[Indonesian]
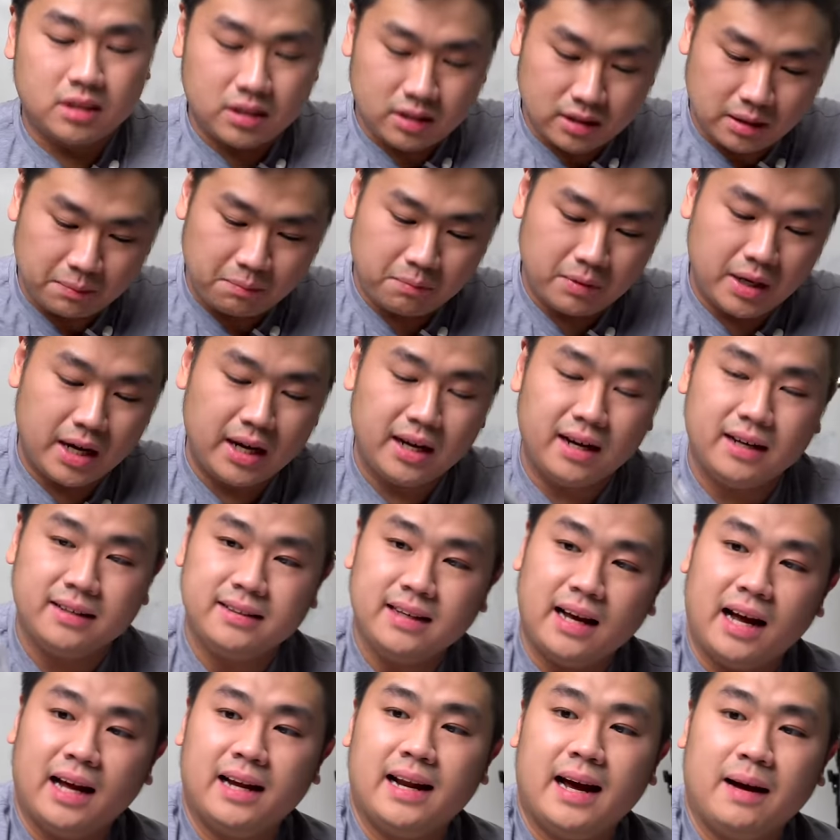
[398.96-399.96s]
Tetap
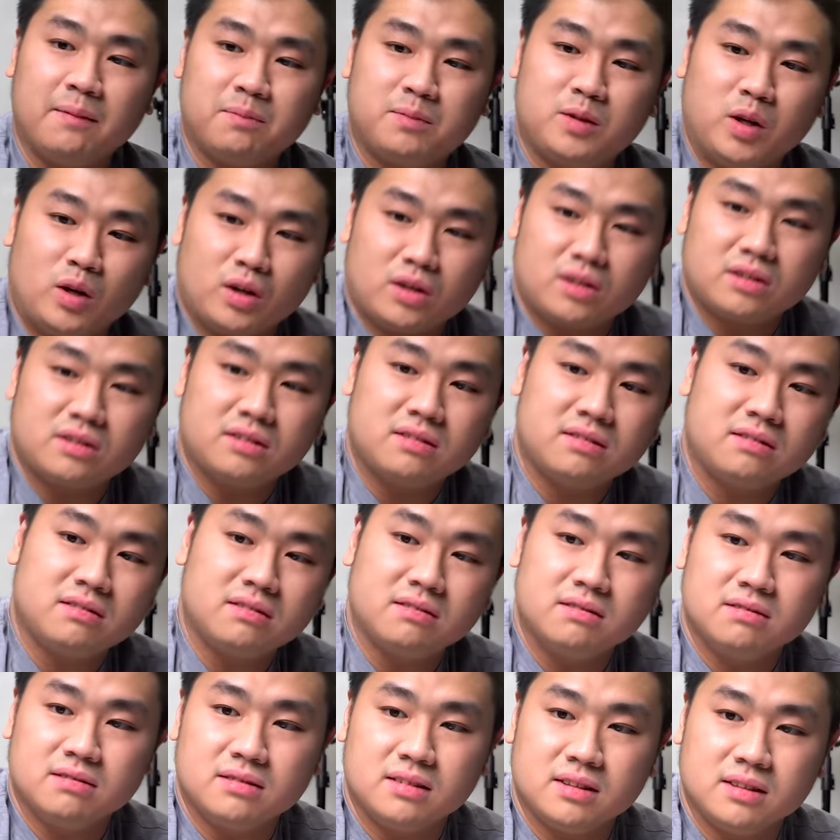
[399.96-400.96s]
gayanya adaptor
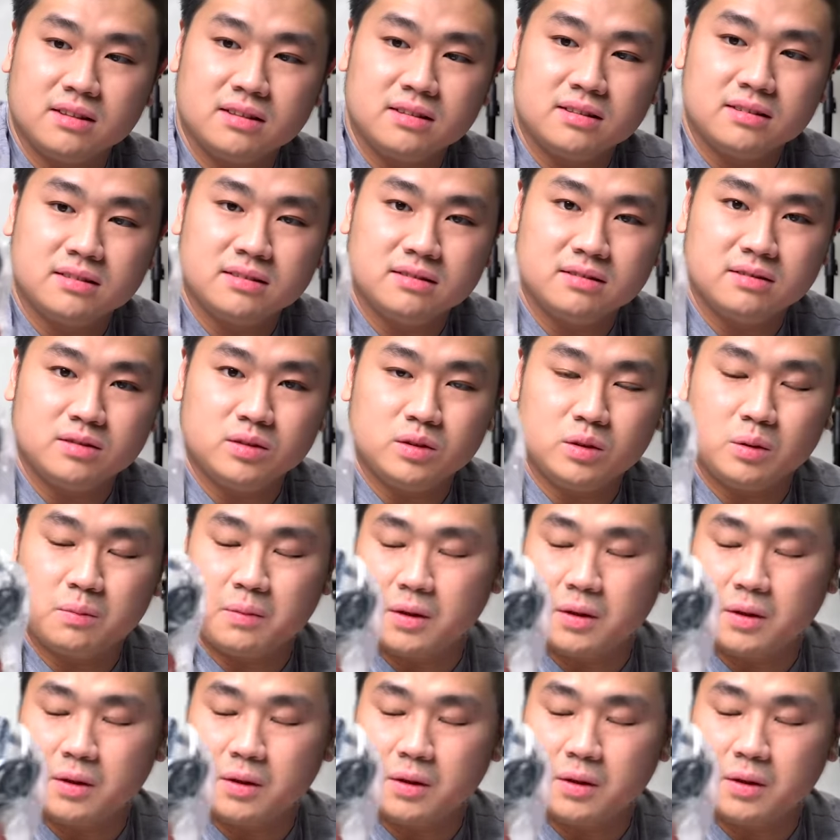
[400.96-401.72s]
ya untuk